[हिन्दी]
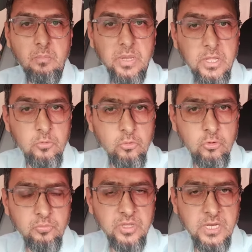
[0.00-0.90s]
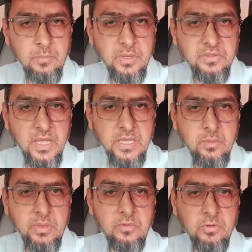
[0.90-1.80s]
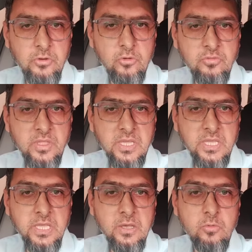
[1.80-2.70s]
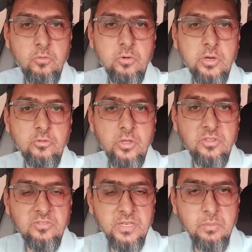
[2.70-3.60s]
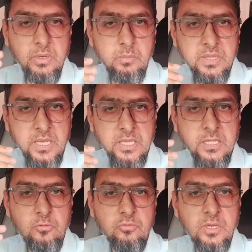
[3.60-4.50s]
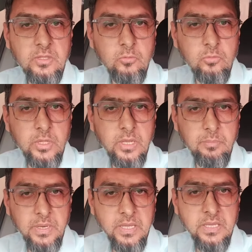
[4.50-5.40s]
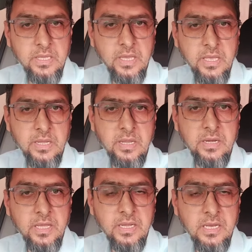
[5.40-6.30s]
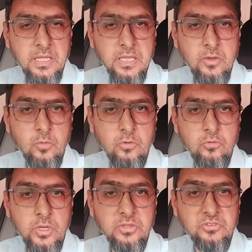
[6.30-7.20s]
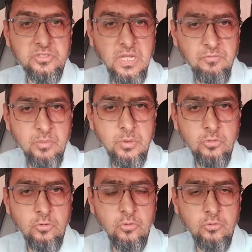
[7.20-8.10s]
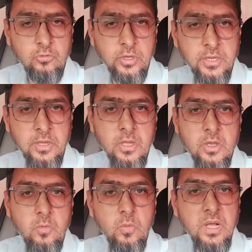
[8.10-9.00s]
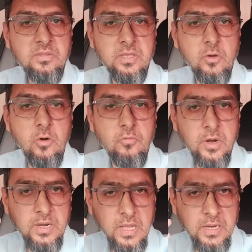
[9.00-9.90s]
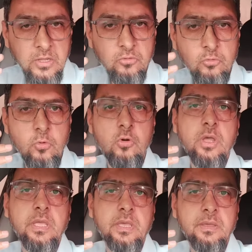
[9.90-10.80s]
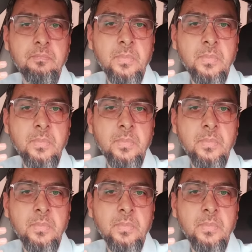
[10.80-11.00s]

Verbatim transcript: मेरे यूट्यूब चैनल पे जाके मेरी वीडियोस देखी हैं और उन्होंने जो है जिस तरह मैंने बताया था उस तरह से उन्होंने अप्लाई किया है कनाडा के लिए और जो है काफ़ी बंदों को जो है वहाँ से ऑफ़र आना शुरू हो गई हैं